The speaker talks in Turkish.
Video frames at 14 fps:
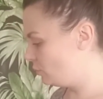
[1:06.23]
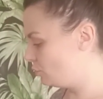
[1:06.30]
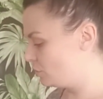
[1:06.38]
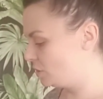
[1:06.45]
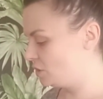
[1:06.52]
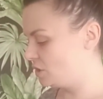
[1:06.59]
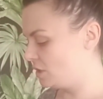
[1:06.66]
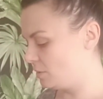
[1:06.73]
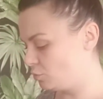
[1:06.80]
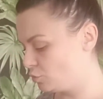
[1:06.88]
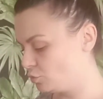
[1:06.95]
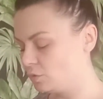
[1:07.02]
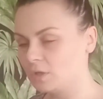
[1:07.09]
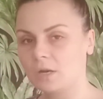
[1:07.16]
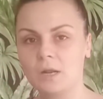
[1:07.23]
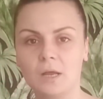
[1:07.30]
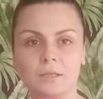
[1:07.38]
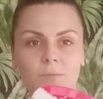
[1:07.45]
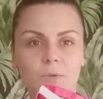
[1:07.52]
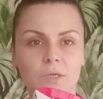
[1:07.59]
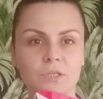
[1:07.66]
uğrayacağım. Şunları
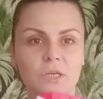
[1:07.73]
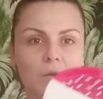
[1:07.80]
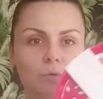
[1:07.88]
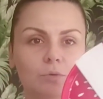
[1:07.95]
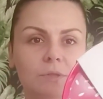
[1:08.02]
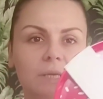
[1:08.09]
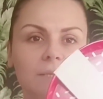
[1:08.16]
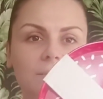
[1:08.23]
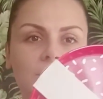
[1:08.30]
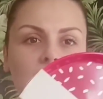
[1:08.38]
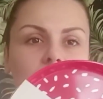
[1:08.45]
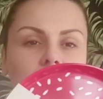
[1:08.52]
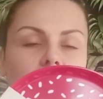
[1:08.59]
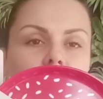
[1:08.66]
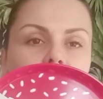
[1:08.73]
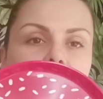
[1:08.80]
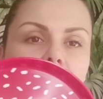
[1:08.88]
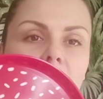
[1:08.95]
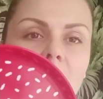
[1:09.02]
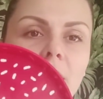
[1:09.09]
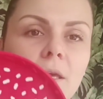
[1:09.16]
aldım geçen gün Teddy'den.
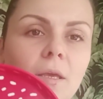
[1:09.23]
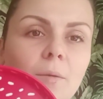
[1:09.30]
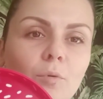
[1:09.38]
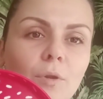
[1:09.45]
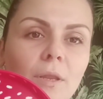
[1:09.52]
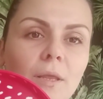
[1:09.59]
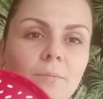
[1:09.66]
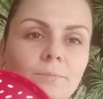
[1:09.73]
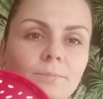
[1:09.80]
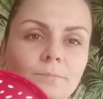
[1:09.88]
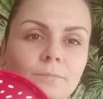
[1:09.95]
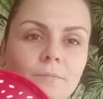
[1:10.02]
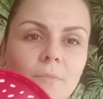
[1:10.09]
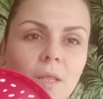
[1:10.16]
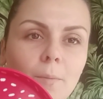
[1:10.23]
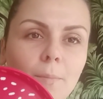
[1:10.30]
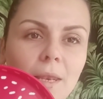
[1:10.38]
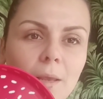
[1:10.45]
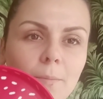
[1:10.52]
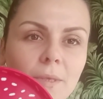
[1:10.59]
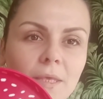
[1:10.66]
E, böyle
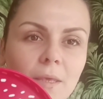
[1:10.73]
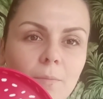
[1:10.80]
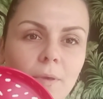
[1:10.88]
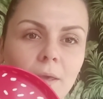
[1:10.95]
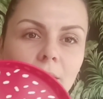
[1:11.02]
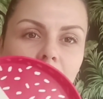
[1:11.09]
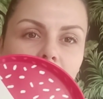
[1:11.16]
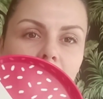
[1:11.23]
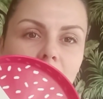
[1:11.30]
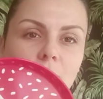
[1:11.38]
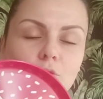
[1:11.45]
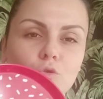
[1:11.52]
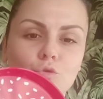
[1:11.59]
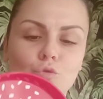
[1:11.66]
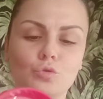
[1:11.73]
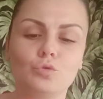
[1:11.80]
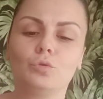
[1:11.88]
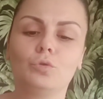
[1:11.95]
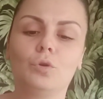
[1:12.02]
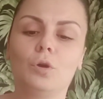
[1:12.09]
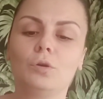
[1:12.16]
melamin gibi.
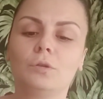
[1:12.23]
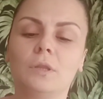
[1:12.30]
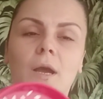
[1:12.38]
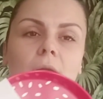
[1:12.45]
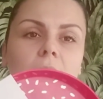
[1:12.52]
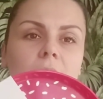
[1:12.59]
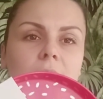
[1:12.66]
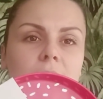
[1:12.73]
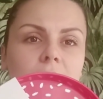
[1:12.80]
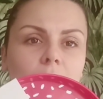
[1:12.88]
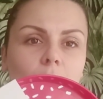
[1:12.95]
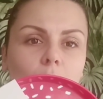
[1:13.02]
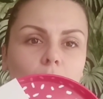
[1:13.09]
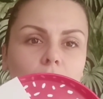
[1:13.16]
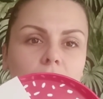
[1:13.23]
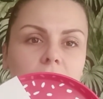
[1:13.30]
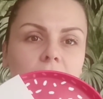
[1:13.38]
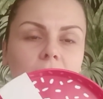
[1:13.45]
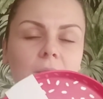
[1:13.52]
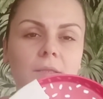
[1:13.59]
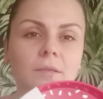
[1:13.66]
Şu dört tanesi 10
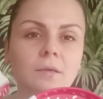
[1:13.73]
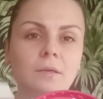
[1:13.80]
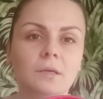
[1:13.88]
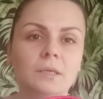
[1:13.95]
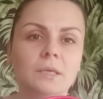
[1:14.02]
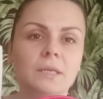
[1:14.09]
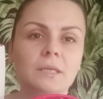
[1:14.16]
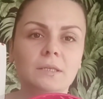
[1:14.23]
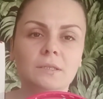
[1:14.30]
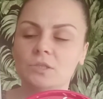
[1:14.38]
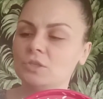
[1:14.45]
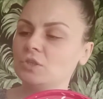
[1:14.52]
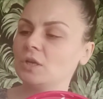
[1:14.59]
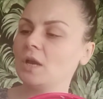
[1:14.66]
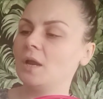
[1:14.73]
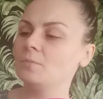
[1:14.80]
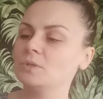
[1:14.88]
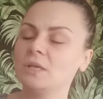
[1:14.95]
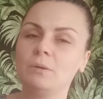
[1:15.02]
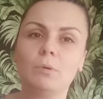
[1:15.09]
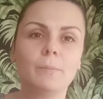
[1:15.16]
liraydı. Yeni yıl için
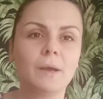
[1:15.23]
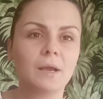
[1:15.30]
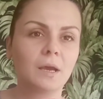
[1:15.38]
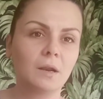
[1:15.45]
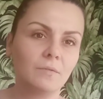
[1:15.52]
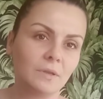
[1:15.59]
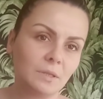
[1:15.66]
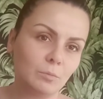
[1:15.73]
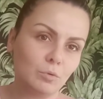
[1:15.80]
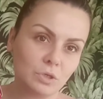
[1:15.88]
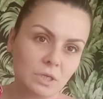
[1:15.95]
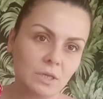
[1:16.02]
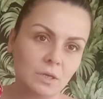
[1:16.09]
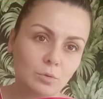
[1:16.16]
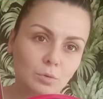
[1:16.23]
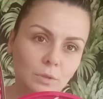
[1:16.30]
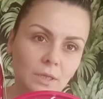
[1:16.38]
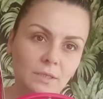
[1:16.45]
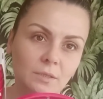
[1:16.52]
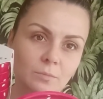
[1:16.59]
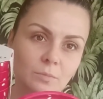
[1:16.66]
çıkarmışlar. Ama ben karavanda böyle şeyleri
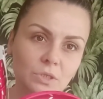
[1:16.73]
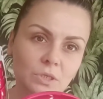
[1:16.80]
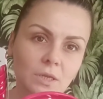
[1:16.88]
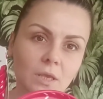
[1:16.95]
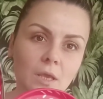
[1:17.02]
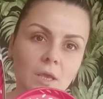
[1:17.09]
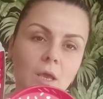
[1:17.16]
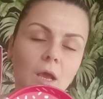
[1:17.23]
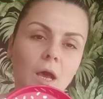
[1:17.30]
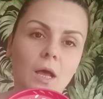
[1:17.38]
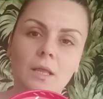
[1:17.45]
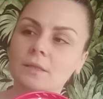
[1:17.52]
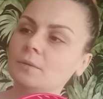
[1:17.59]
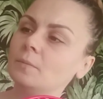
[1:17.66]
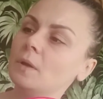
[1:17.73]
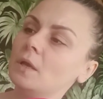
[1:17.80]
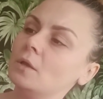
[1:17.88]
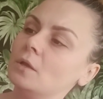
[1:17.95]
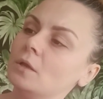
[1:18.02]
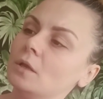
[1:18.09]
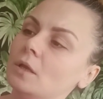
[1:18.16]
kullandığım için aldım.
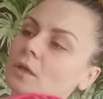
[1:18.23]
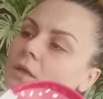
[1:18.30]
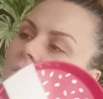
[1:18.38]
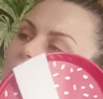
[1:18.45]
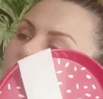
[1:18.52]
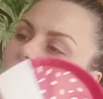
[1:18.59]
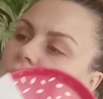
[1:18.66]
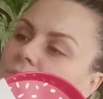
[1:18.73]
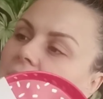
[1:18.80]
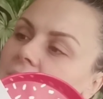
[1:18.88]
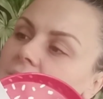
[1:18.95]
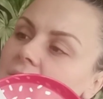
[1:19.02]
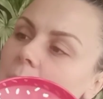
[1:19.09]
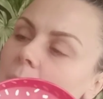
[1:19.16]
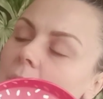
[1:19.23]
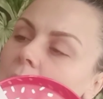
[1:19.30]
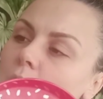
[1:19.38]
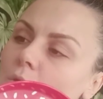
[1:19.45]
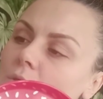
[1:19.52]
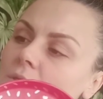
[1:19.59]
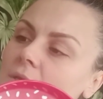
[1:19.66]
E, ee, 4 tane tabağı
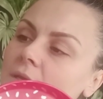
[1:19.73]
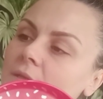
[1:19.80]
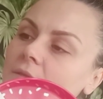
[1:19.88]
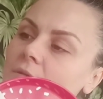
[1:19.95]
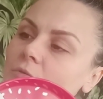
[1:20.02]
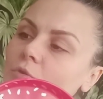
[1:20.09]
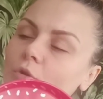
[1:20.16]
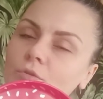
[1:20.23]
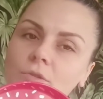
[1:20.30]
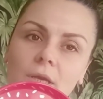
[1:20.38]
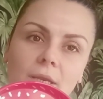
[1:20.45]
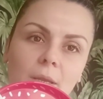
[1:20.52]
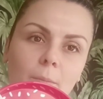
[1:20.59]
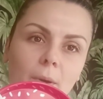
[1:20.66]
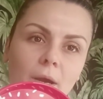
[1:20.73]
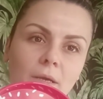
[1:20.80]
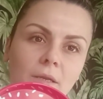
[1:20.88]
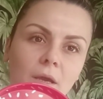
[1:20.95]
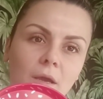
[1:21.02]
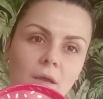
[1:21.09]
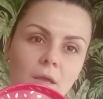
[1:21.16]
10 liraydı. 4 tane
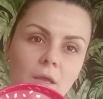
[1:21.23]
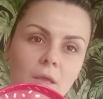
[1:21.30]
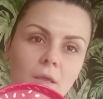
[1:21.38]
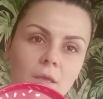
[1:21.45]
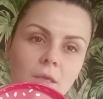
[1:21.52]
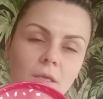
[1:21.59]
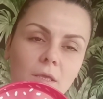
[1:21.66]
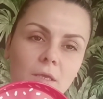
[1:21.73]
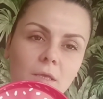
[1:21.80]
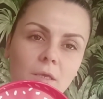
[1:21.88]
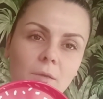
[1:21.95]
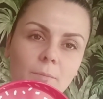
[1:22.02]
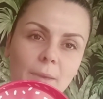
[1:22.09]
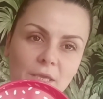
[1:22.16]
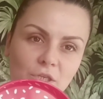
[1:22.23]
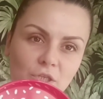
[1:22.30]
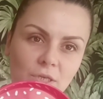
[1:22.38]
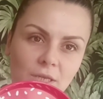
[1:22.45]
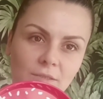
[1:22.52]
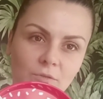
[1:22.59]
bardağı e, 5 liraydı.